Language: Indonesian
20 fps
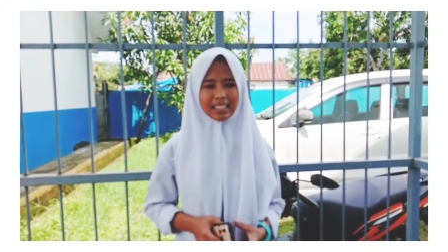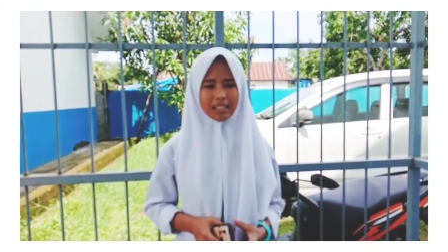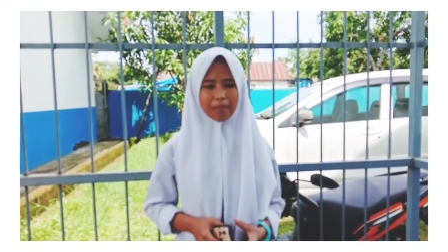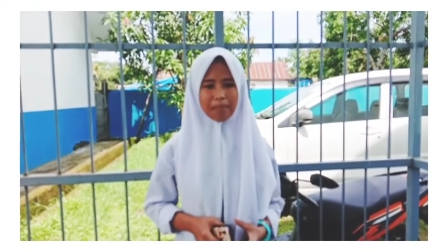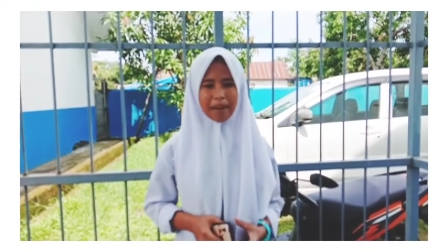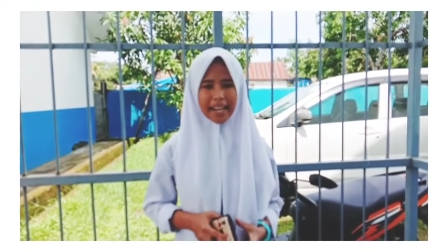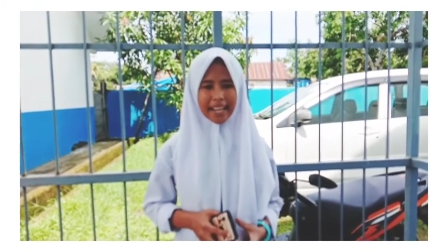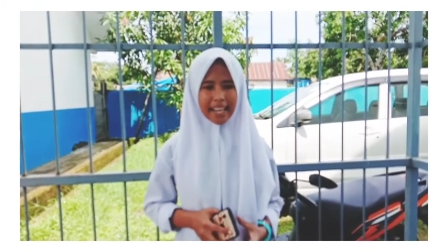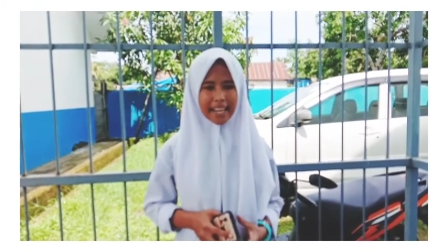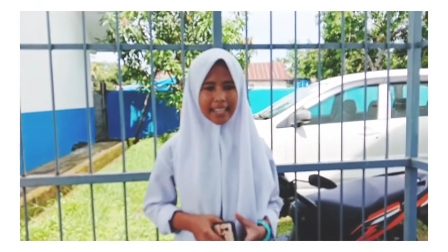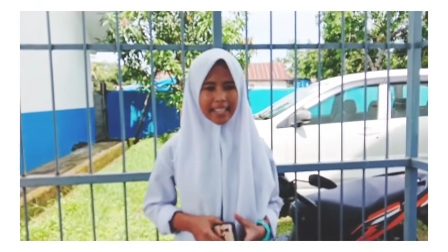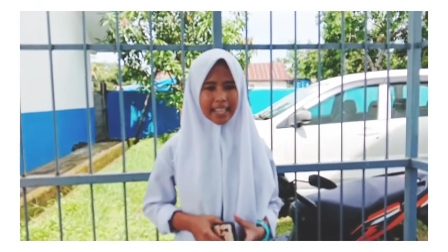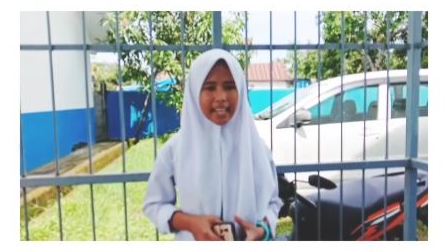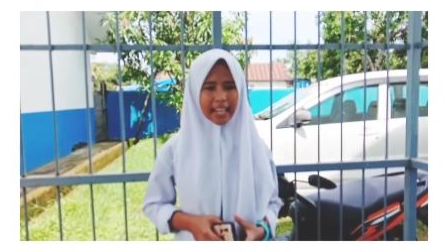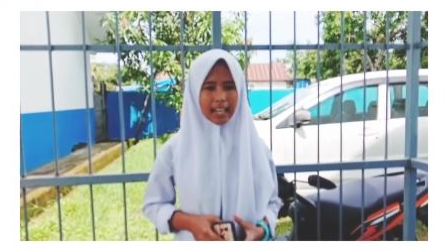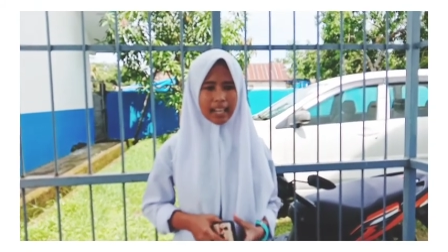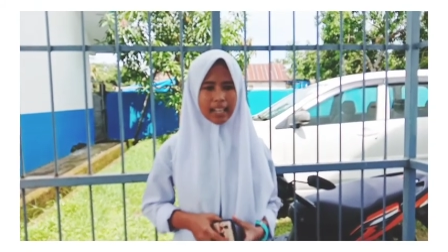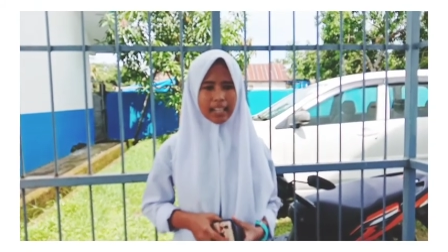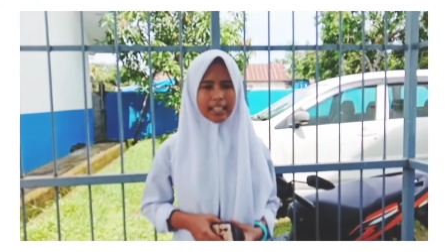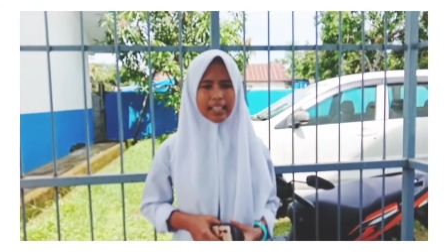sebagainya
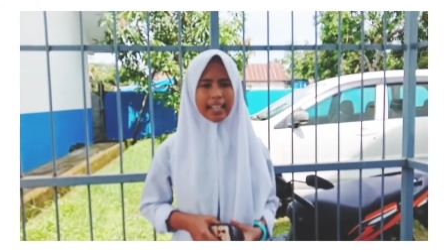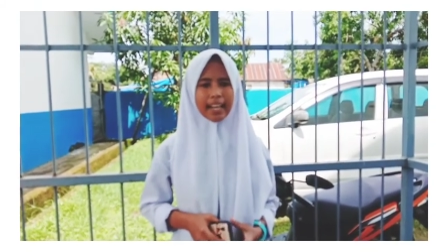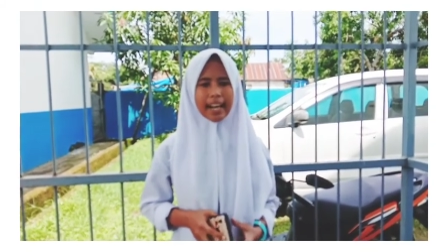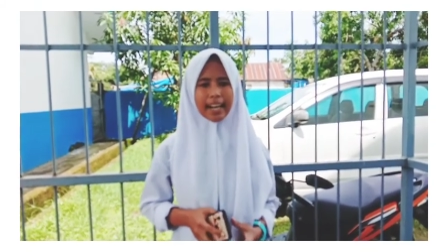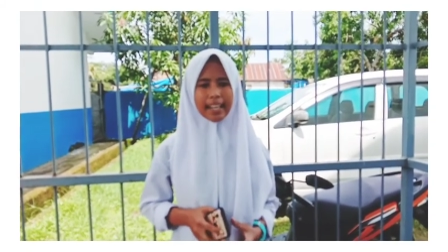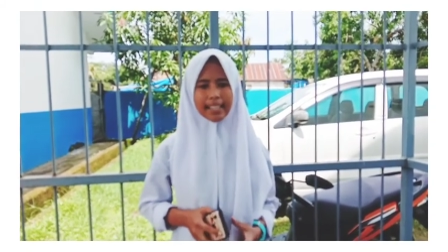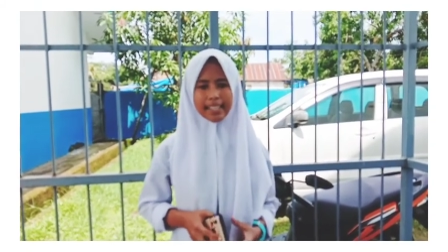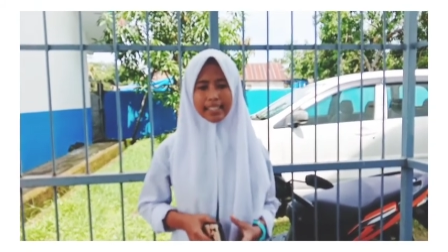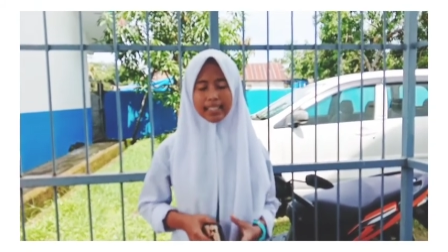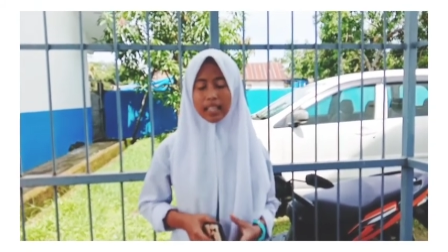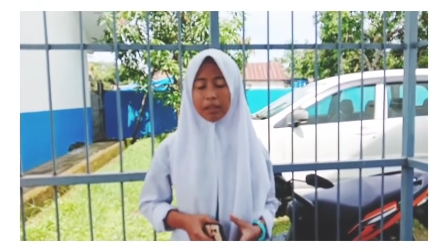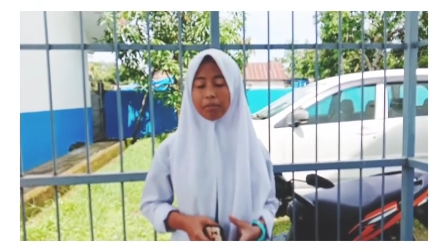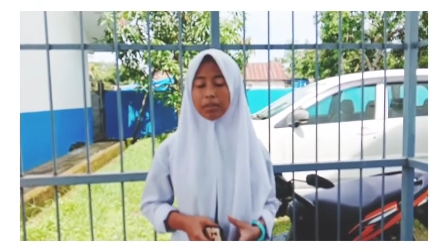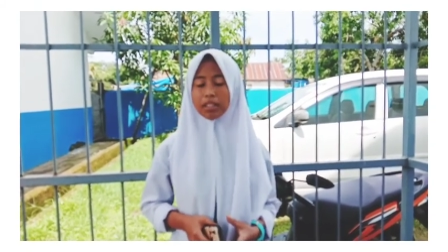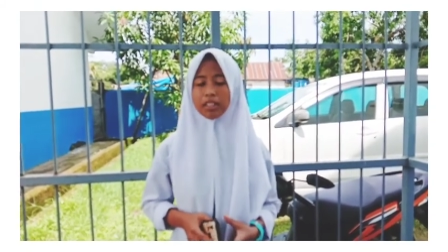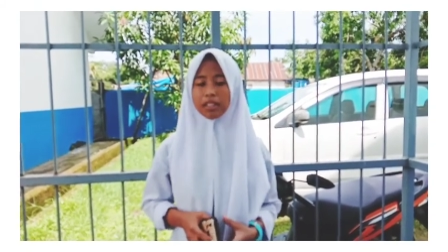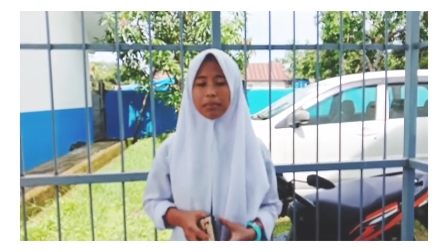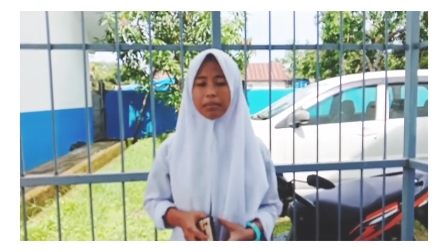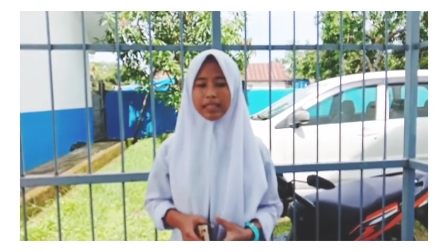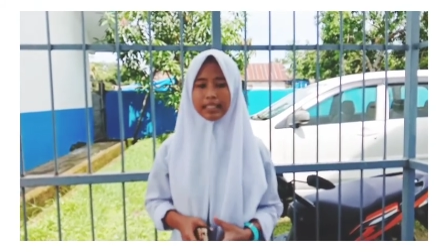dengan nisab
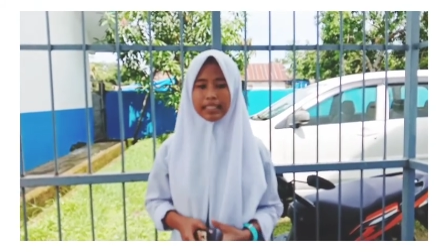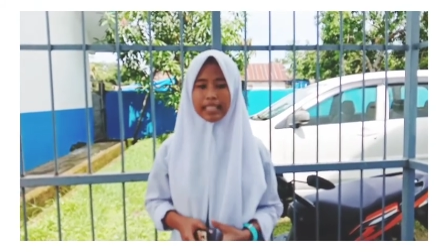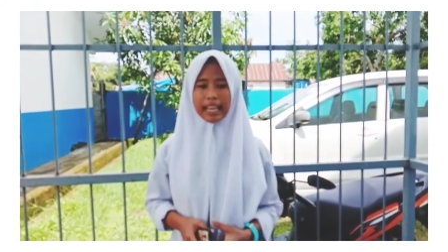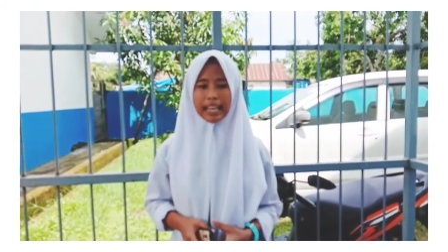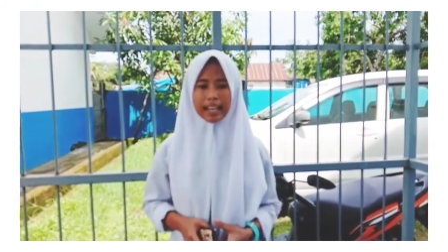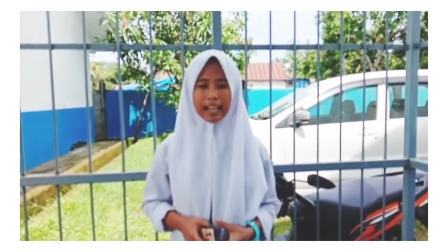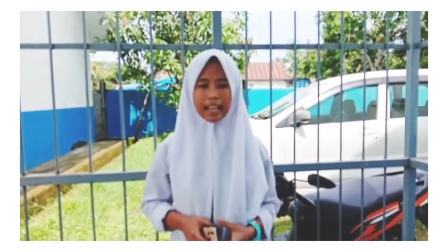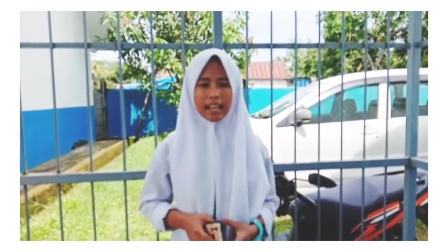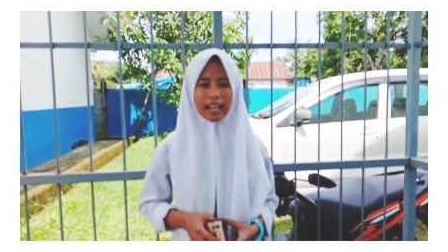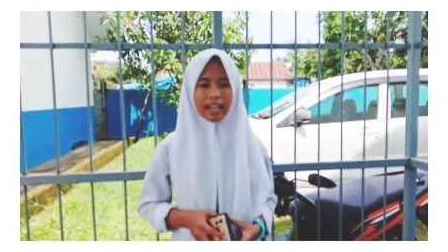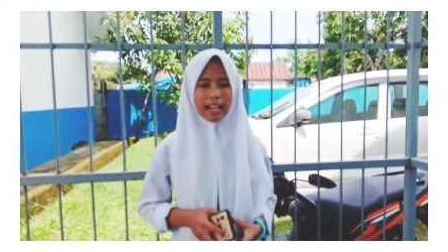sebesar